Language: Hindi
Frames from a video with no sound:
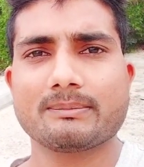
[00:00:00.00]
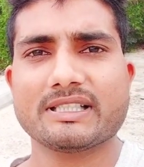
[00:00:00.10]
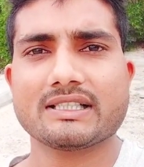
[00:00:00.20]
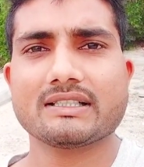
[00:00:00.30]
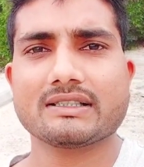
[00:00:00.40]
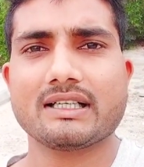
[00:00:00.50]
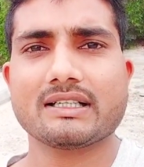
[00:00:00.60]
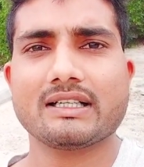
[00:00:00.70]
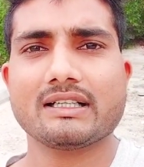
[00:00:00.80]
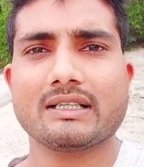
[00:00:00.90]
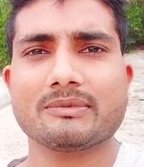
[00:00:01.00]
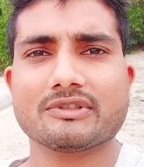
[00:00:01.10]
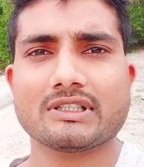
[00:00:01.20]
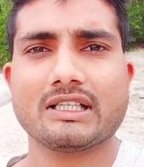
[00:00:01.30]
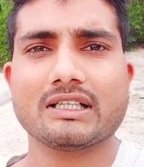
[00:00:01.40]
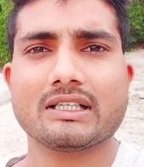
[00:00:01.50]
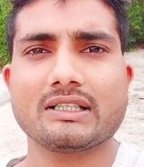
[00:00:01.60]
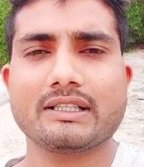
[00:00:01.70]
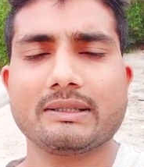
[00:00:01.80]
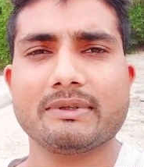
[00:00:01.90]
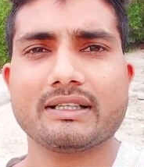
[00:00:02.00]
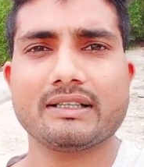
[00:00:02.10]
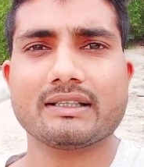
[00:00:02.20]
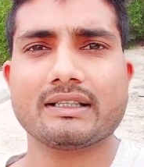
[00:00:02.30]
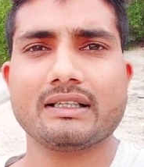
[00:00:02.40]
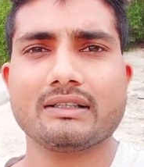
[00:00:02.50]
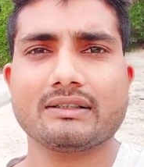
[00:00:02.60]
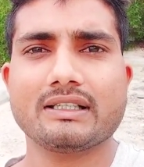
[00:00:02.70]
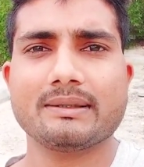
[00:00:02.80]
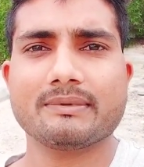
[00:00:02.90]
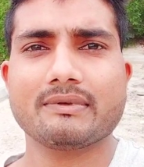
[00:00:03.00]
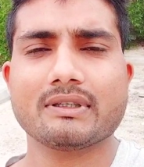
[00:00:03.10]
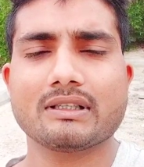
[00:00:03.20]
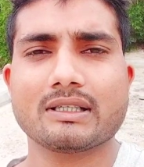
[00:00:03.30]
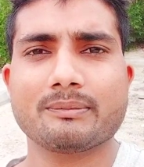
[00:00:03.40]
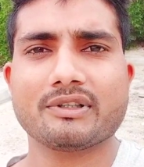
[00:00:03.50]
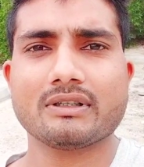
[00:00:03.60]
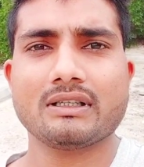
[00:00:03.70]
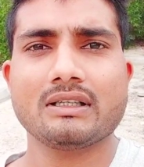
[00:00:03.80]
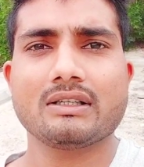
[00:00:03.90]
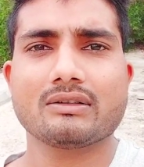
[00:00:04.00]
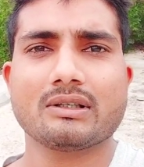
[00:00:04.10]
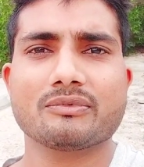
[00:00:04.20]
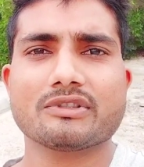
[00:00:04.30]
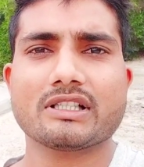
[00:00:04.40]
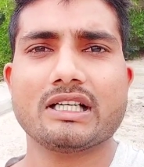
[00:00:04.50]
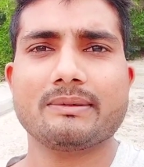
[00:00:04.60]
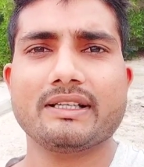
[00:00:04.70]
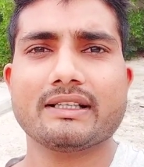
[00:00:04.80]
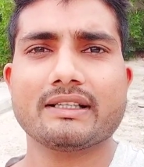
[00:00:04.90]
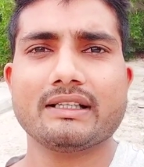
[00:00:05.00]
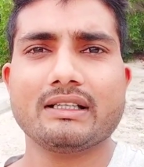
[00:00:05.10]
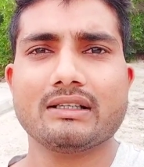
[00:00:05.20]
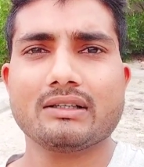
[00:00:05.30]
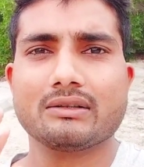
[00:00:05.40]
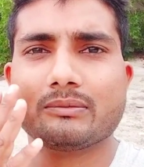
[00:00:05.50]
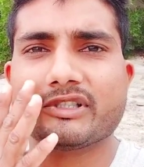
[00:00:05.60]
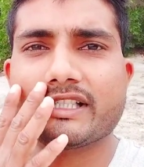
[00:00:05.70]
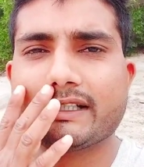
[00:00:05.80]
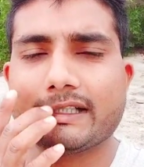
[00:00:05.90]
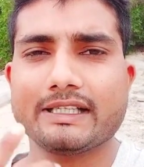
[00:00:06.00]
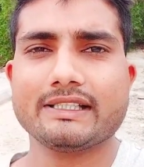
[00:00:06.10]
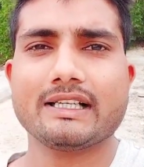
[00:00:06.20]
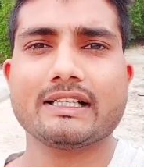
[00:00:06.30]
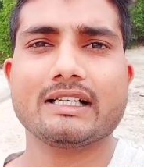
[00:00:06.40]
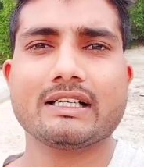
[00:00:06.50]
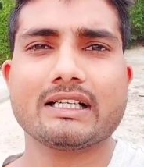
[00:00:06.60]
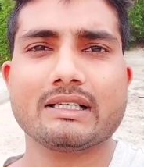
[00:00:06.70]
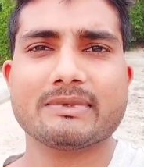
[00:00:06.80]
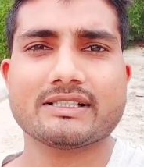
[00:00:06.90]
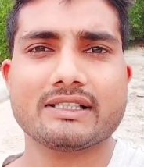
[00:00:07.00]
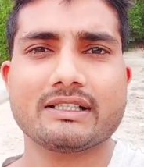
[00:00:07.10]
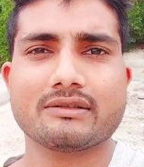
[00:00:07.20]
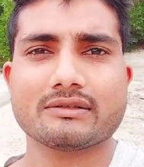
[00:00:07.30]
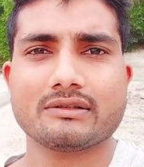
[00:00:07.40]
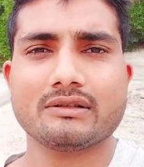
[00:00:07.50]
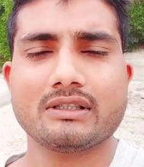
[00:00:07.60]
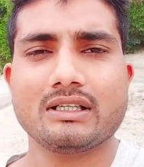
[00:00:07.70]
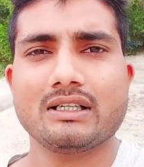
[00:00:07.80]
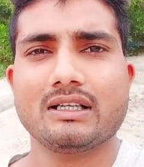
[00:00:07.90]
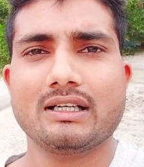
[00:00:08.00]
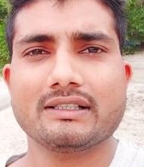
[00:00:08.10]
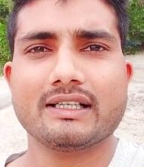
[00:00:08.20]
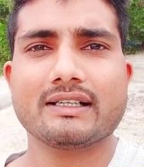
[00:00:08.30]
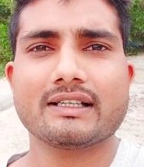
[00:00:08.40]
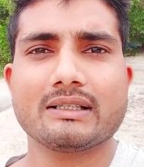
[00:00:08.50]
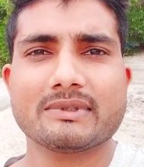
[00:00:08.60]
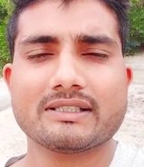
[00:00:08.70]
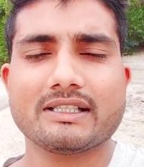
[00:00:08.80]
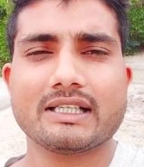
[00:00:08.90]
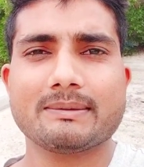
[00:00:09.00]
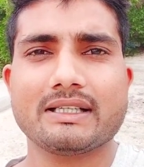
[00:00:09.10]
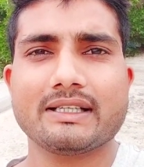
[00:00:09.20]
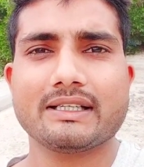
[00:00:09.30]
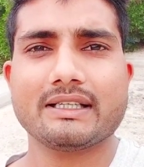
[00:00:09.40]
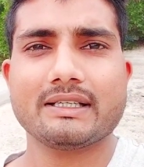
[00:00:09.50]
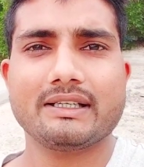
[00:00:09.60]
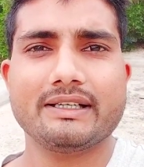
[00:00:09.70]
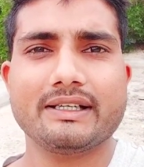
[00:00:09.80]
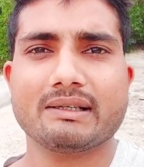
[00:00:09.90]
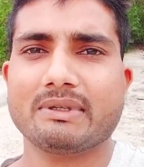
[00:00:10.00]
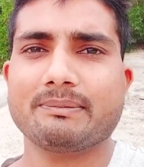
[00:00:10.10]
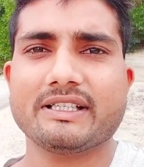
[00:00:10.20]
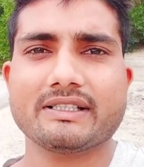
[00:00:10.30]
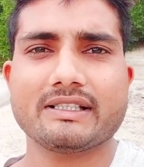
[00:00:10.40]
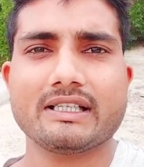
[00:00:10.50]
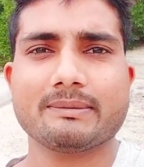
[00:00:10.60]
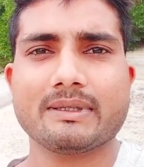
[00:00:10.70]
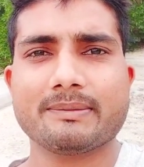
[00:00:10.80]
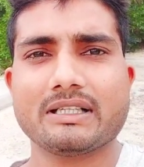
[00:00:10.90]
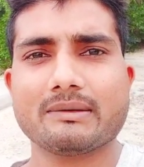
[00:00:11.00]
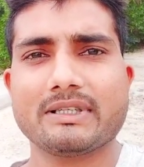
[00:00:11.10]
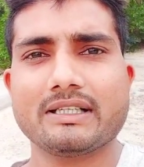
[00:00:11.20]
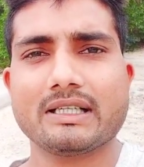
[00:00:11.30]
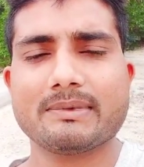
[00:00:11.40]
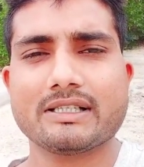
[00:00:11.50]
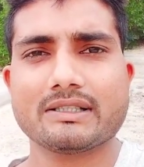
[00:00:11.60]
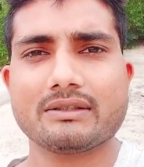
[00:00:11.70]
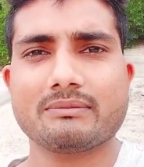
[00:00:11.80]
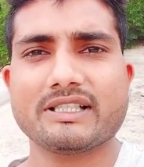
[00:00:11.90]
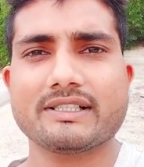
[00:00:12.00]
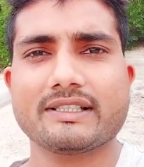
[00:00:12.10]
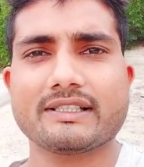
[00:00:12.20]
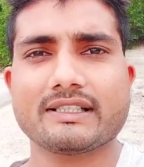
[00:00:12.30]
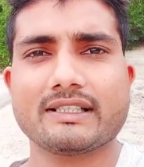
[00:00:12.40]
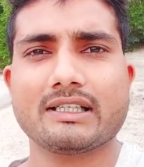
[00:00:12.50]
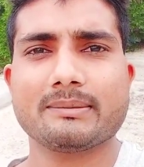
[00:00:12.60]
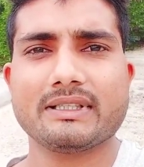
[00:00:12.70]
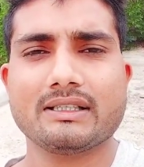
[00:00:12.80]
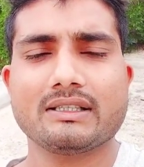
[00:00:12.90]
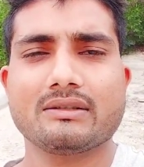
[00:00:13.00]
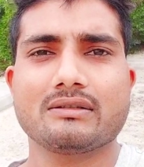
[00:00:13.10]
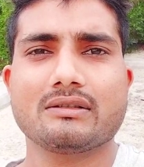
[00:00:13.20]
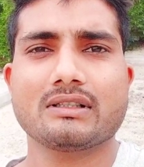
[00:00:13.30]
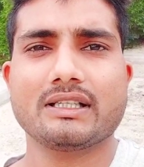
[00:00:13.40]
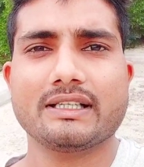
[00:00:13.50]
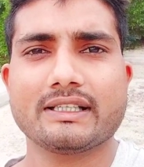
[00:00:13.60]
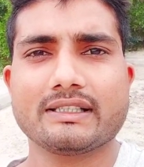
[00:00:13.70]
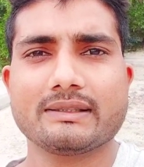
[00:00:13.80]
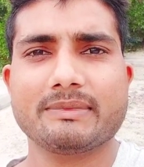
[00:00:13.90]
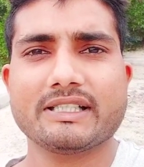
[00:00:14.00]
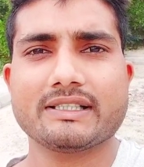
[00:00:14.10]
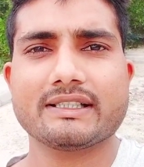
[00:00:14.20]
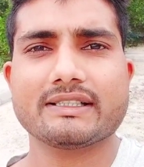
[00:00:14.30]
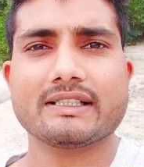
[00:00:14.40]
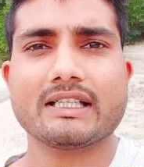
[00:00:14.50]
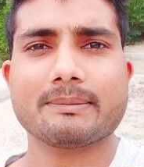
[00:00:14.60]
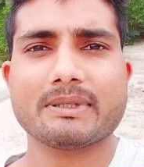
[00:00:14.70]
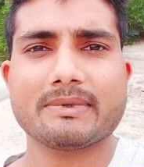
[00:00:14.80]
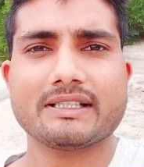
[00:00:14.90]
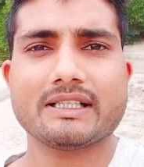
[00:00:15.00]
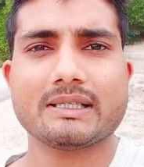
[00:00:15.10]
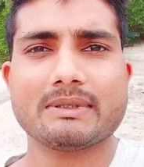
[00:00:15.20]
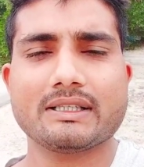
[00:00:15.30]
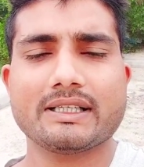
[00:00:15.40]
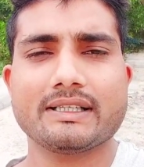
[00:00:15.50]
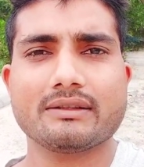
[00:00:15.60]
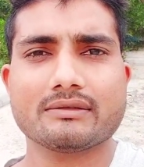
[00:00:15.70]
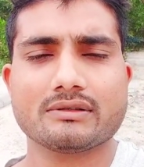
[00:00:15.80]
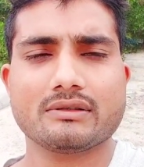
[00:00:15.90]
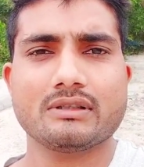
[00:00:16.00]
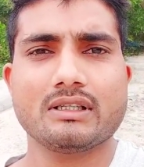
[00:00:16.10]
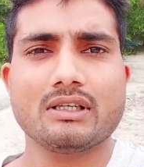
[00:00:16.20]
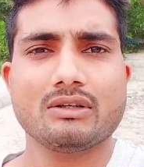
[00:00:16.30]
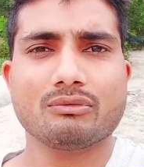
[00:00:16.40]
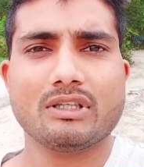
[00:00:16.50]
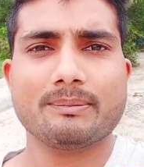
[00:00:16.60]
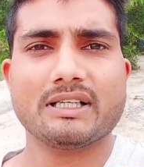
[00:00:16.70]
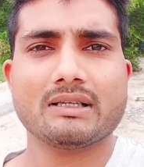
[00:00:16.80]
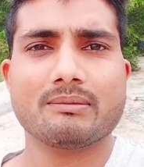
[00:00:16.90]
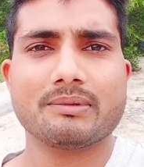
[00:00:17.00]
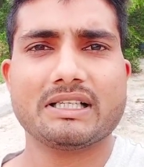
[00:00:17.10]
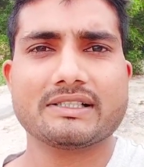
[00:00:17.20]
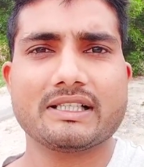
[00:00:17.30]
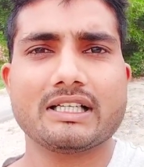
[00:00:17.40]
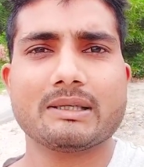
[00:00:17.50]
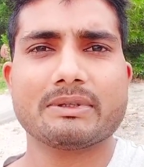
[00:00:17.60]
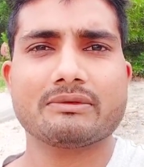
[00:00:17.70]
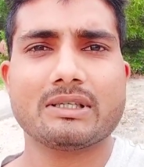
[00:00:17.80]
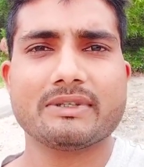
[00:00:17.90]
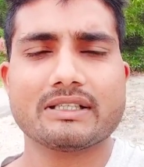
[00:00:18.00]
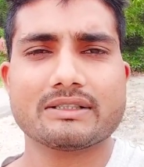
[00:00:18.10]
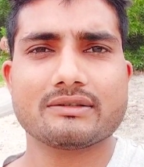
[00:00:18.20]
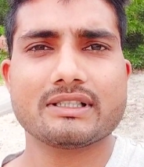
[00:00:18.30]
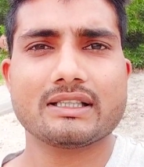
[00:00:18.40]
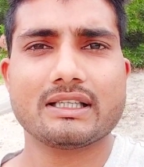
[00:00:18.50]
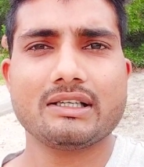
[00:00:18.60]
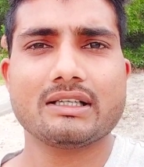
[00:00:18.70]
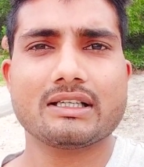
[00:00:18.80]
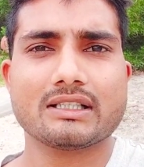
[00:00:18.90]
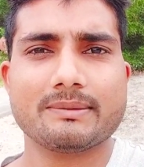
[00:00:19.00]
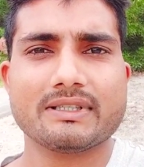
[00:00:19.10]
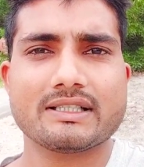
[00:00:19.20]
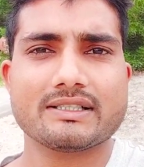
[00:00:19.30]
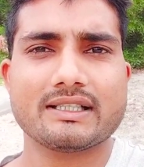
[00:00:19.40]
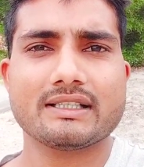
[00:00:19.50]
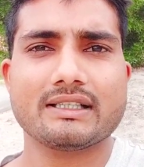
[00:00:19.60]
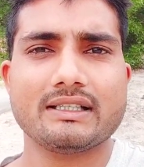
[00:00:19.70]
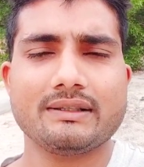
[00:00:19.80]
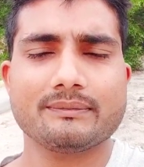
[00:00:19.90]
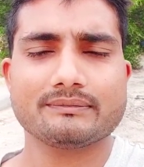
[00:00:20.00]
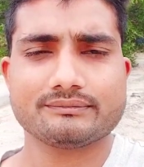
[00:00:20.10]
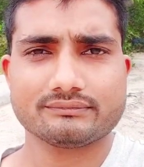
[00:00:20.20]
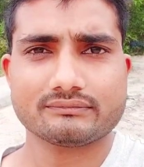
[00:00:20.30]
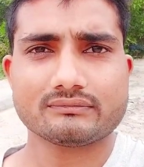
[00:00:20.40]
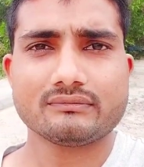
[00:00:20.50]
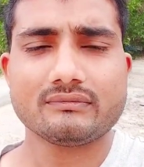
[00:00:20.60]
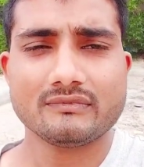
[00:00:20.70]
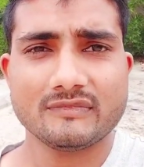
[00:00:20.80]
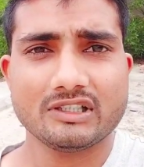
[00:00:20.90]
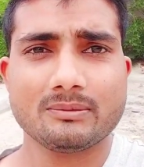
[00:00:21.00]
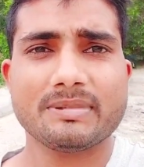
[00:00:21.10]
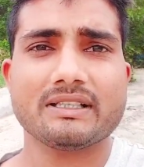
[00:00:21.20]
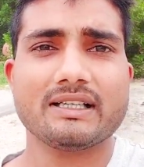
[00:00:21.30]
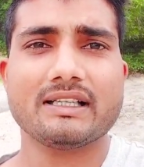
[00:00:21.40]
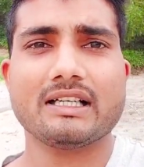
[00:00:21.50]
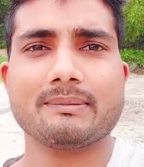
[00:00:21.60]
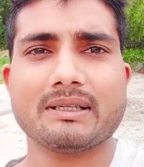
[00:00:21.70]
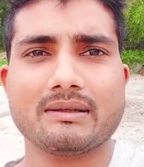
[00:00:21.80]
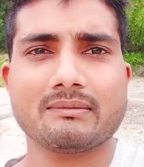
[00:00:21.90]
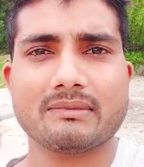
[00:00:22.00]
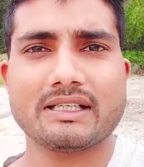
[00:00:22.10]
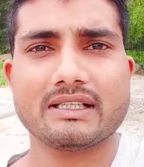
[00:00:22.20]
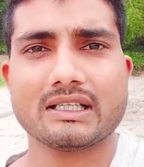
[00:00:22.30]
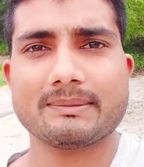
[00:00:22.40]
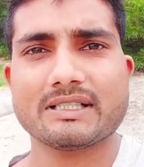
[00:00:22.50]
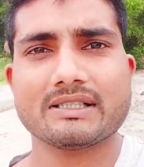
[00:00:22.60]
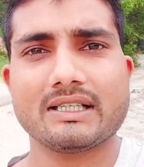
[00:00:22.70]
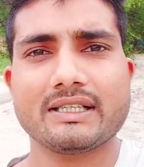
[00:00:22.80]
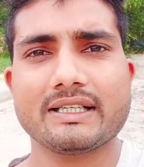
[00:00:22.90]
पचास साठ रियाल का हम कुछ खाने का दिल भी कर लेता है गरीब गरीबों का तो हम कुछ खा भी लेते हैं तो मुश्किल से ऐसे हज़ार रियाल बचते हैं दोस्तों हज़ार रियाल बचने के बाद देखिए इंडिया में बीस हज़ार रुपये पर महीना भेजता हूँ बीस इक्कीस हज़ार रुपये और इक्कीस बीस इक्कीस हज़ार रुपये भेजने के बाद देखिए दोस्तों वहाँ पर पाँच छः हज़ार रुपये वहाँ भी खर्च हो जाता है घर का भी खर्च रहता है तो पंद्रह हज़ार रुपये महीना का बचता है